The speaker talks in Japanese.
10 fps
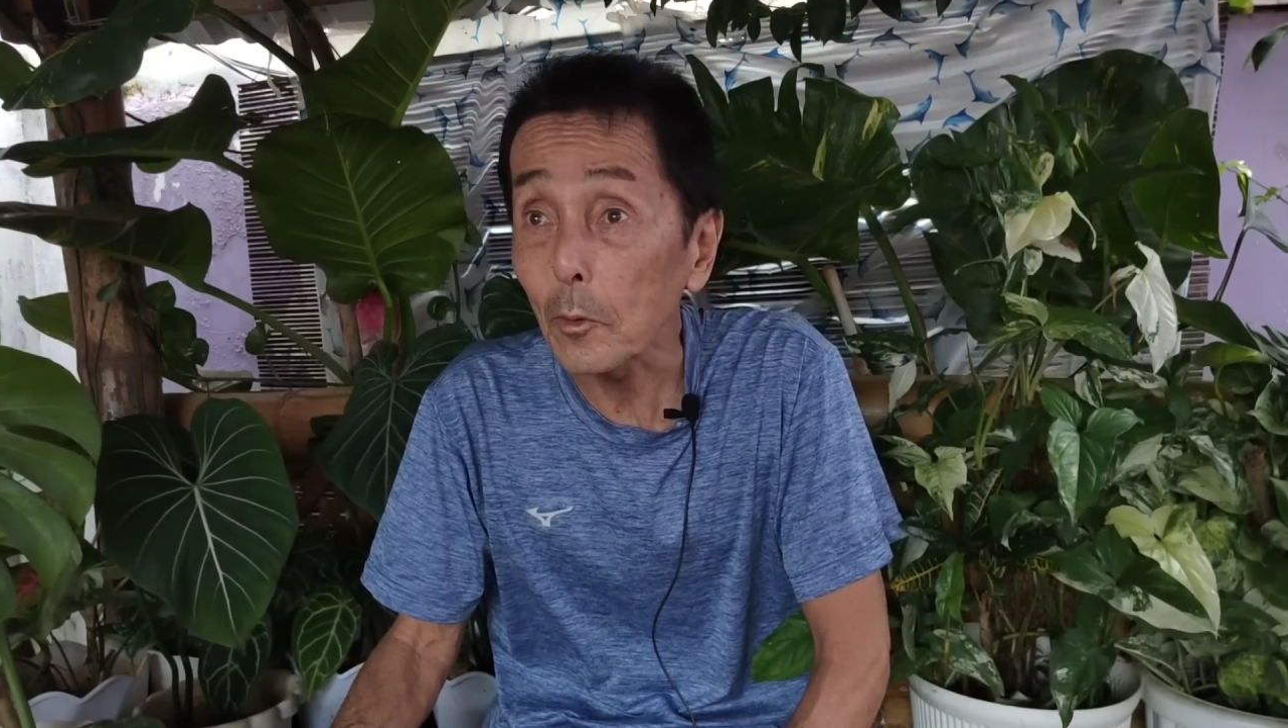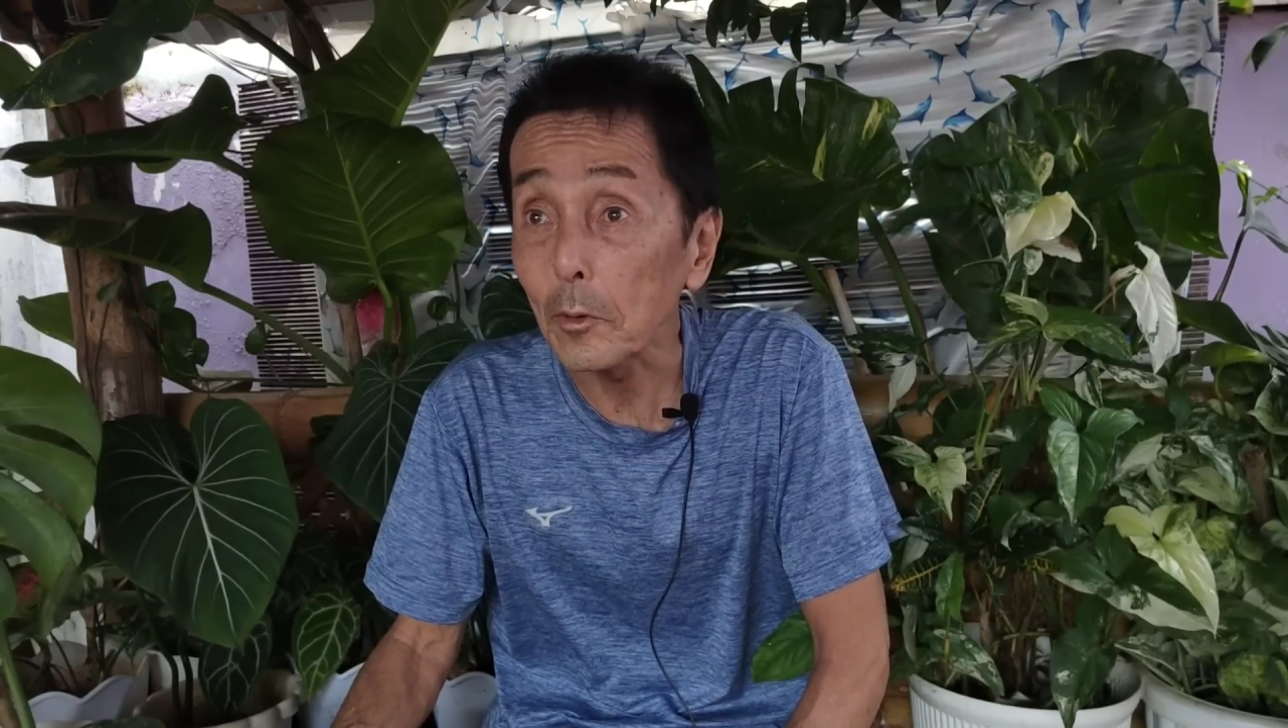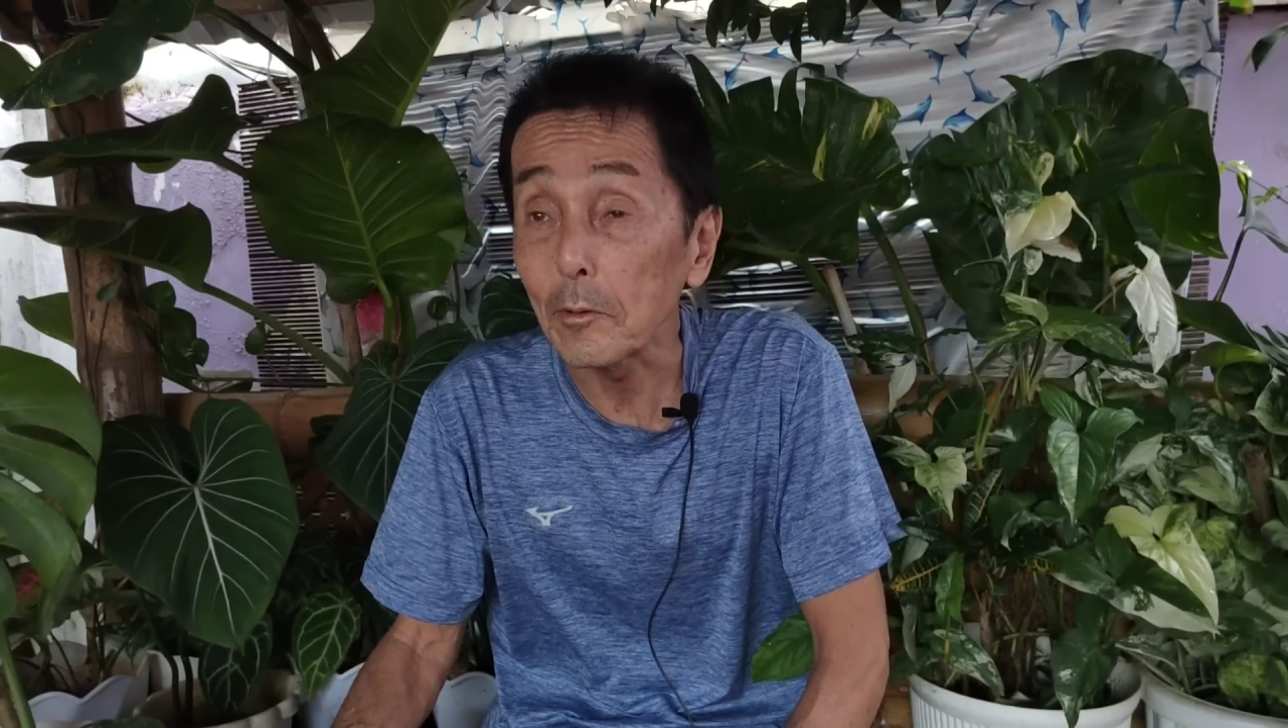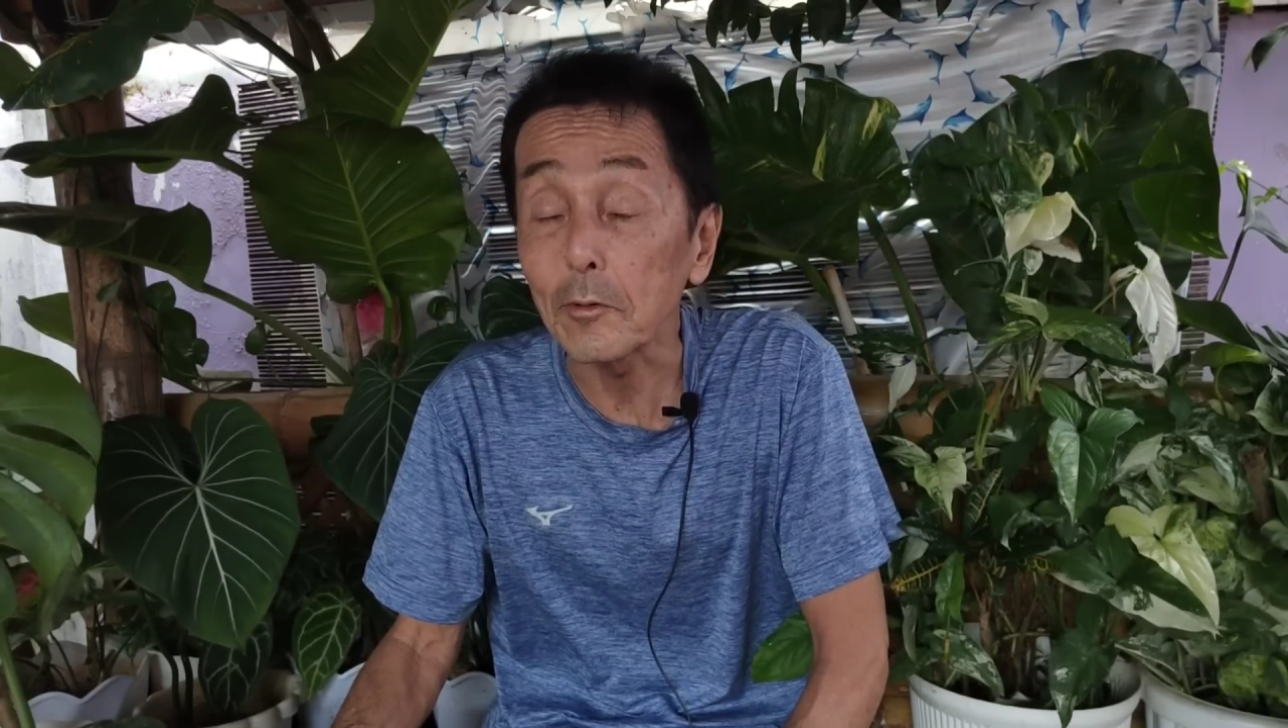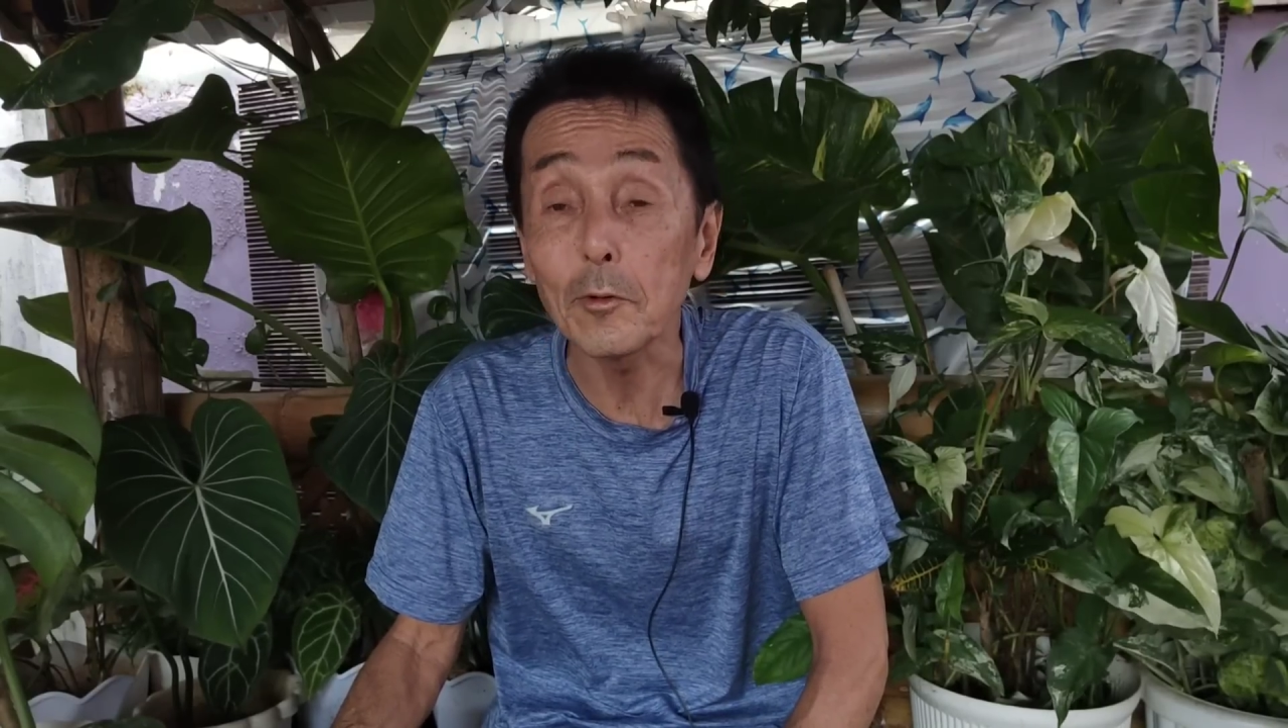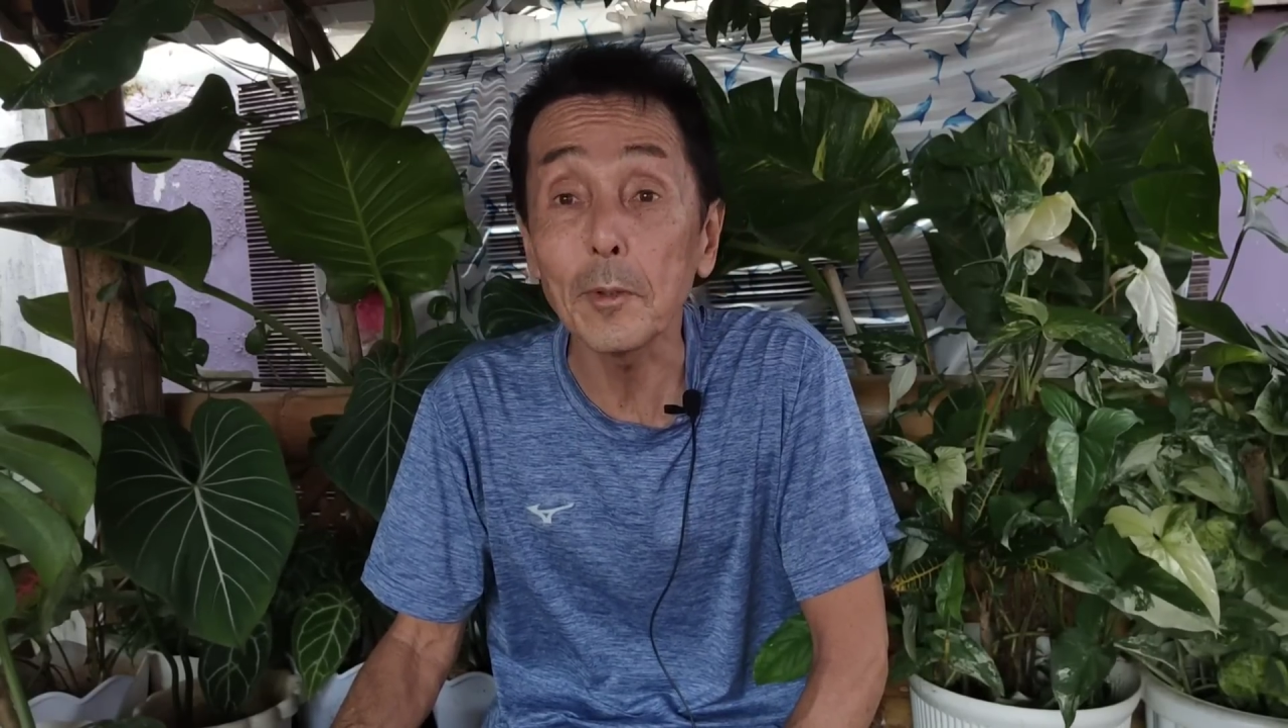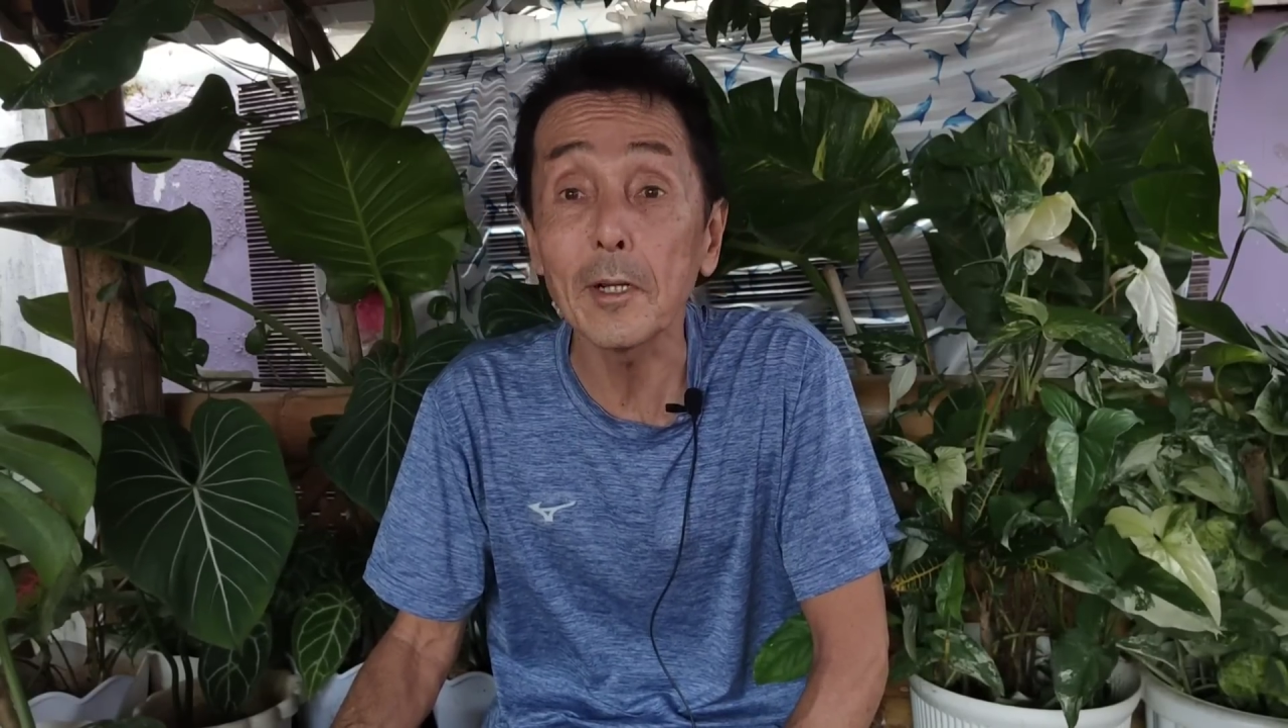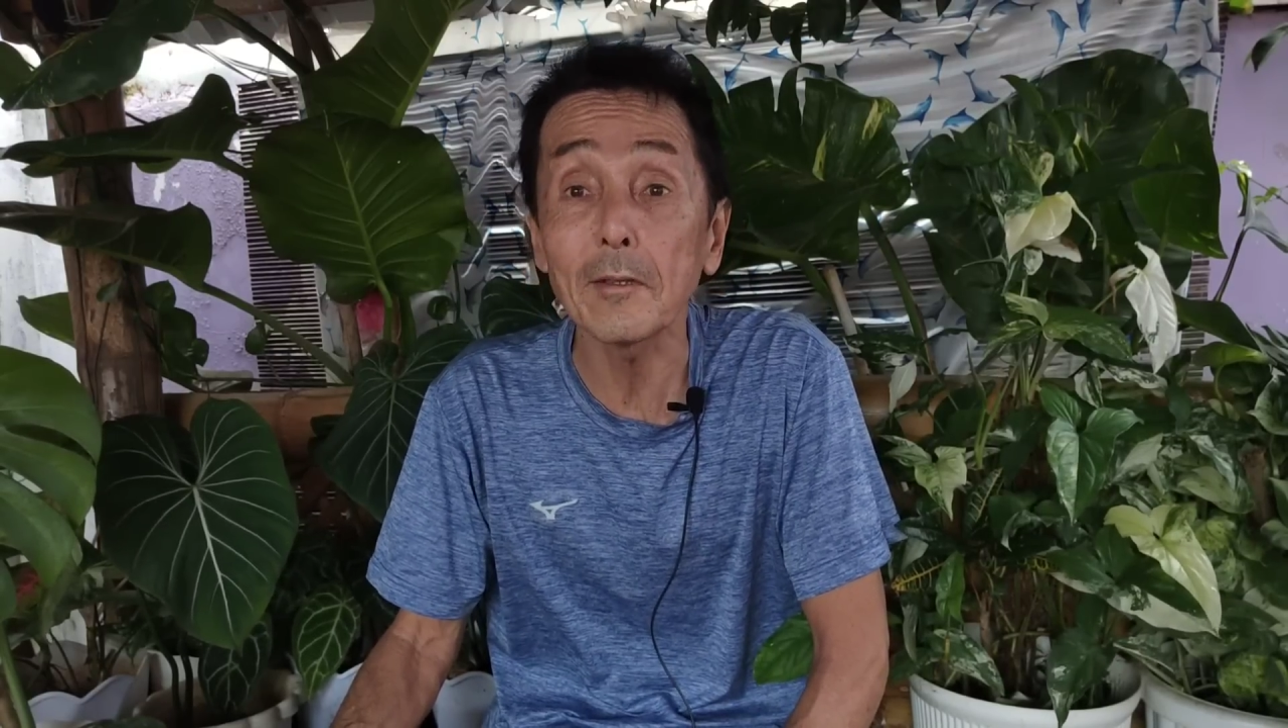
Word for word: ころで薄日